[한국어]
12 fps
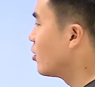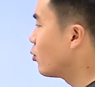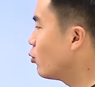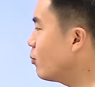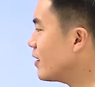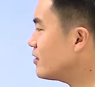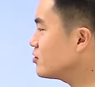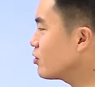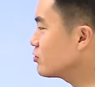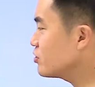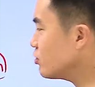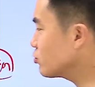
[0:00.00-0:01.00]
올바른
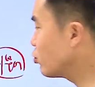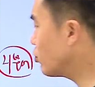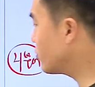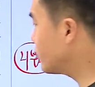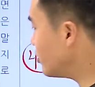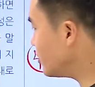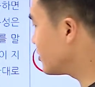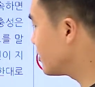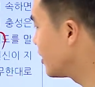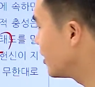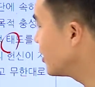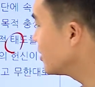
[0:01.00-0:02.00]
정치적 도덕성은
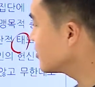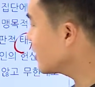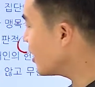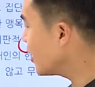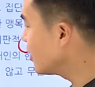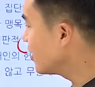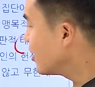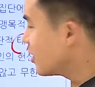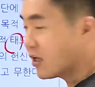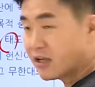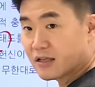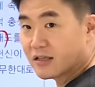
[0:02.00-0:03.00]
자
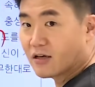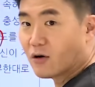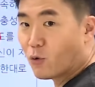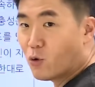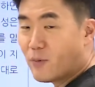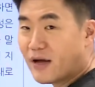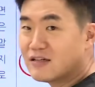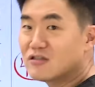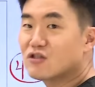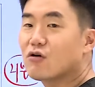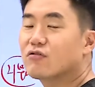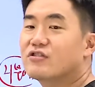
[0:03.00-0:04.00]
올바른
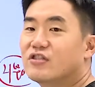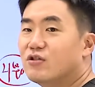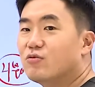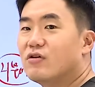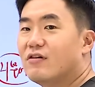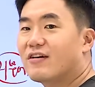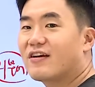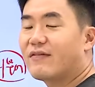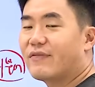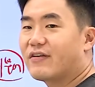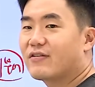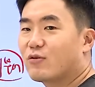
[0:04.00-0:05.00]
정치
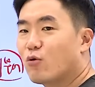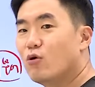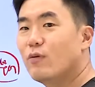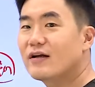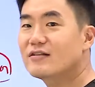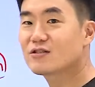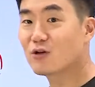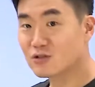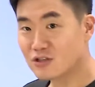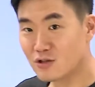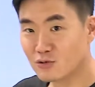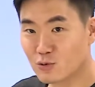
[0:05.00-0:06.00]
권력이라면 올바른
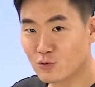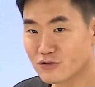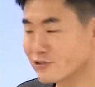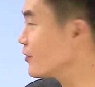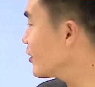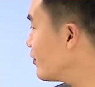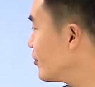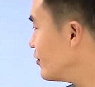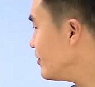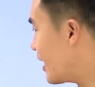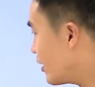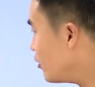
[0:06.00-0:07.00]
정치적
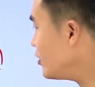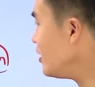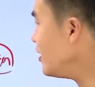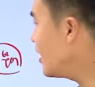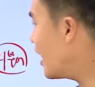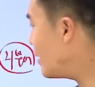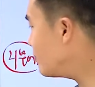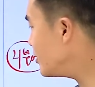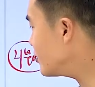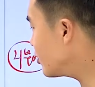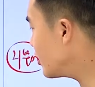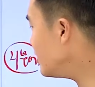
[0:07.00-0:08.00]
도덕성이라면 당연히
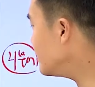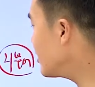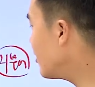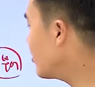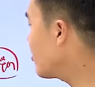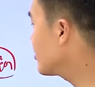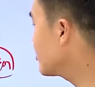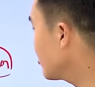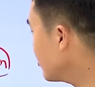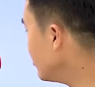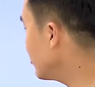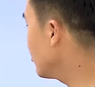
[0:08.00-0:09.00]
합리적인 사회
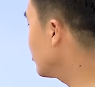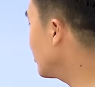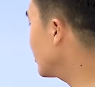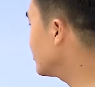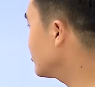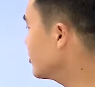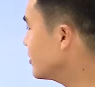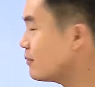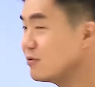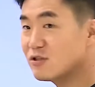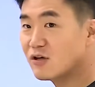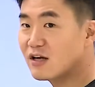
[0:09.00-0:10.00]
경제력을 권고하겠죠.
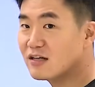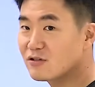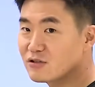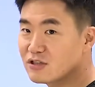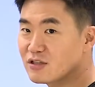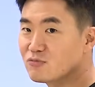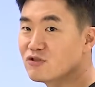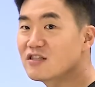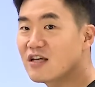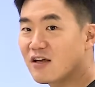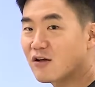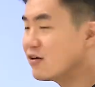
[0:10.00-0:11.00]
합리적이라는 것은 이제
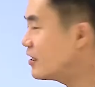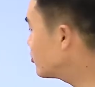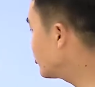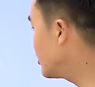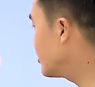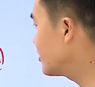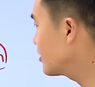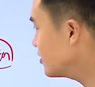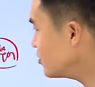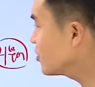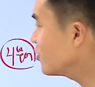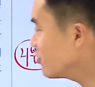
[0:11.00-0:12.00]
문제 해결을 할 수 있는
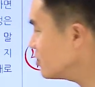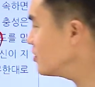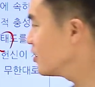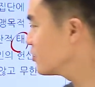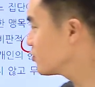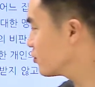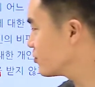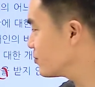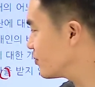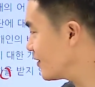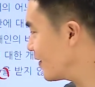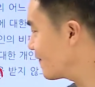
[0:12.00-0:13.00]
그래서 기억은
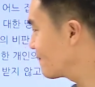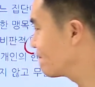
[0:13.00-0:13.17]
좋습니다.